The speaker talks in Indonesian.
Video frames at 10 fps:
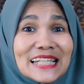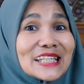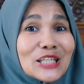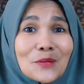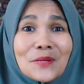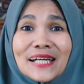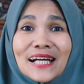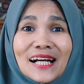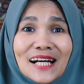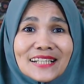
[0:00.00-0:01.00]
yang kita
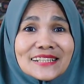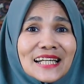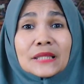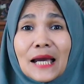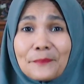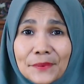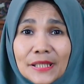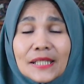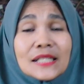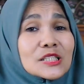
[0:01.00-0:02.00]
bayangkan,
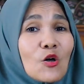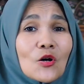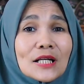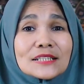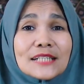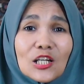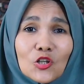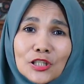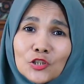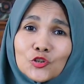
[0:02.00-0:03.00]
tapi seorang
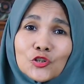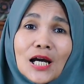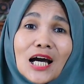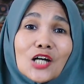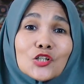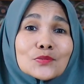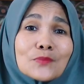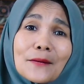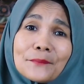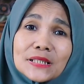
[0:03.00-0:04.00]
calon itu juga harus
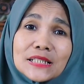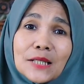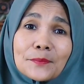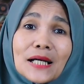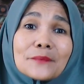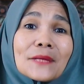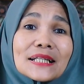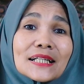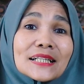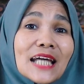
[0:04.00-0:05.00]
mempersiapkan
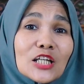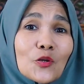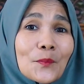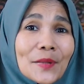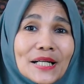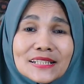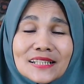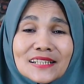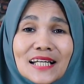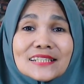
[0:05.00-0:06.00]
materi atau
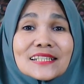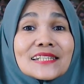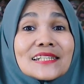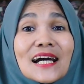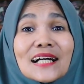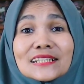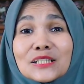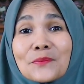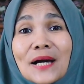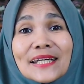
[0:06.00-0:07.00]
presentasi yang
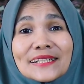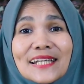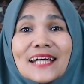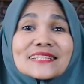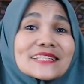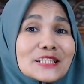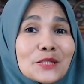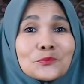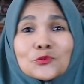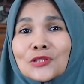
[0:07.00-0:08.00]
sebaik dan
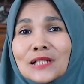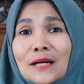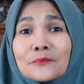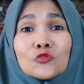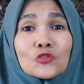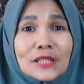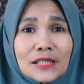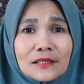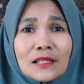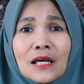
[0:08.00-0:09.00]
sesempurna
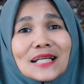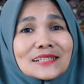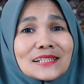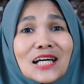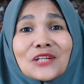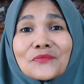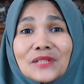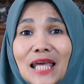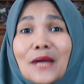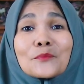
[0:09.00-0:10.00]
mungkin. Pelaksanaan
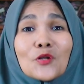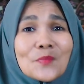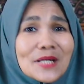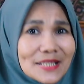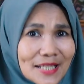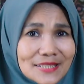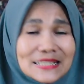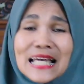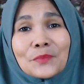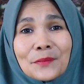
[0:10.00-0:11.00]
fit and proper test
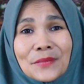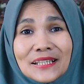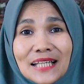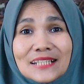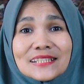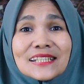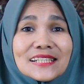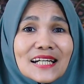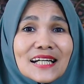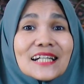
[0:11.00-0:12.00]

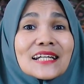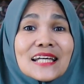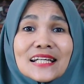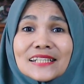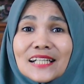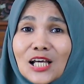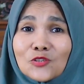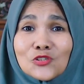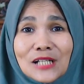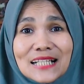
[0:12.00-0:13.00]
implementasinya
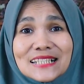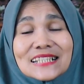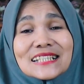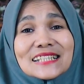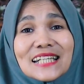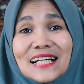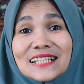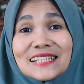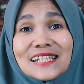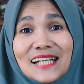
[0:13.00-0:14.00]
dilakukan
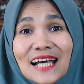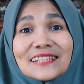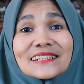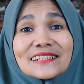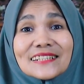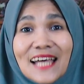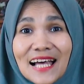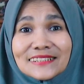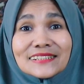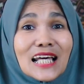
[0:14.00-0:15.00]
secara singkat
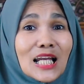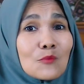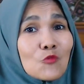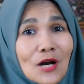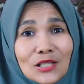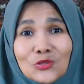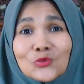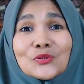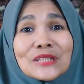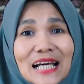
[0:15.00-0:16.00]
dan dalam
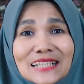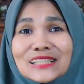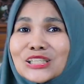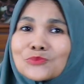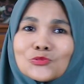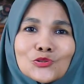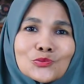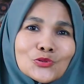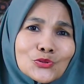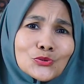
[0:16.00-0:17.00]
waktu yang
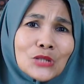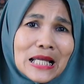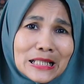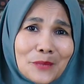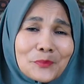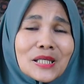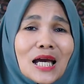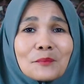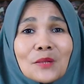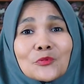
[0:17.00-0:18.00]
terburu-buru. Tapi
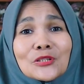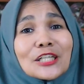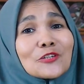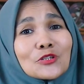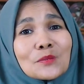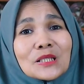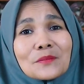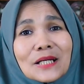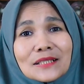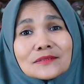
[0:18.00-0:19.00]
apapun itu
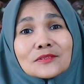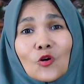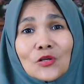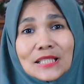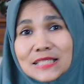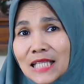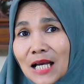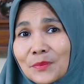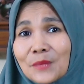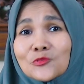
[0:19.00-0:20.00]
teman-teman, kondisi
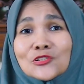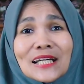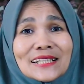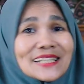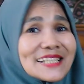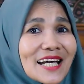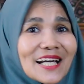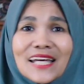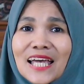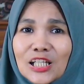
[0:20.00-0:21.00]
apapun
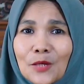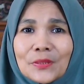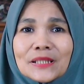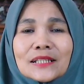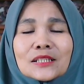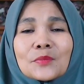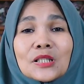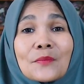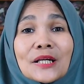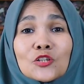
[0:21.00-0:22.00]
nantinya, yang penting
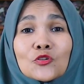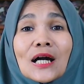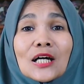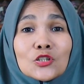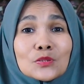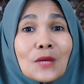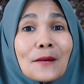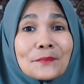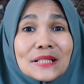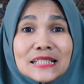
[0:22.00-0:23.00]
teman-teman itu harus
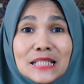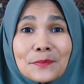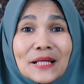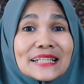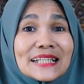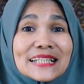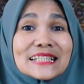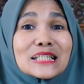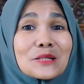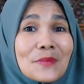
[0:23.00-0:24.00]
mempersiapkan diri
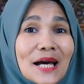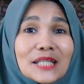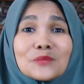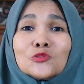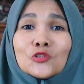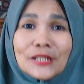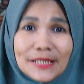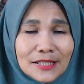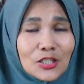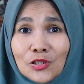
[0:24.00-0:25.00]
sebaik
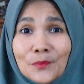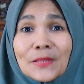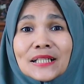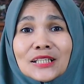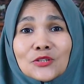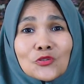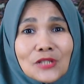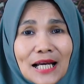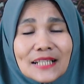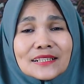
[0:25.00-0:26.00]
mungkin untuk
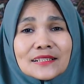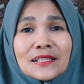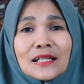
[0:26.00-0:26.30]
menentukan